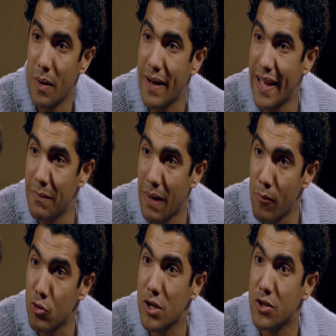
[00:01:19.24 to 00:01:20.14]
وانا بتكلم
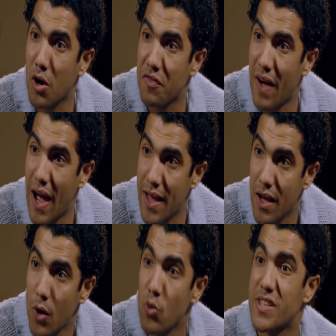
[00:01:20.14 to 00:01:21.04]
مع ابوك تيجي تقف
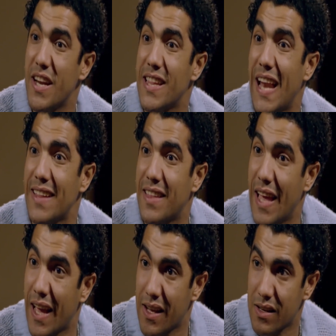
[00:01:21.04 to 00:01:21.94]
معايا وتساندني لحد
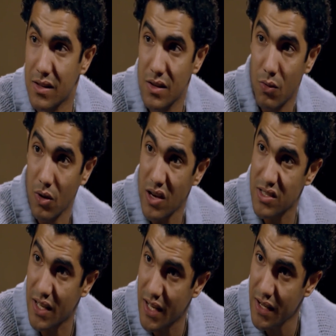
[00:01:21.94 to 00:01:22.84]
الاخر ولو
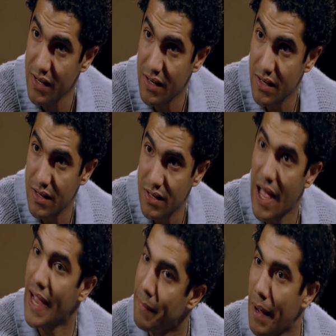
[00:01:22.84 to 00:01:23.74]
حصل خير
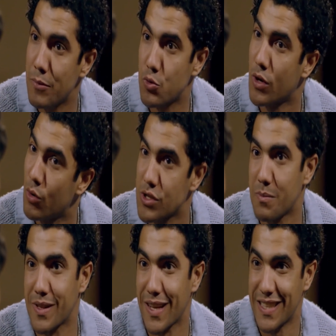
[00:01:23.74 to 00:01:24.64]
هاجي معاك مشوارك
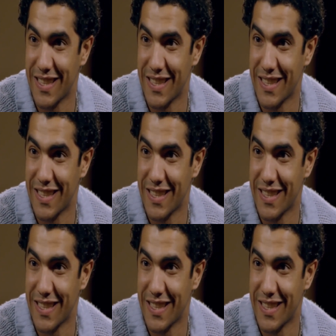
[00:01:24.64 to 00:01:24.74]
واظبط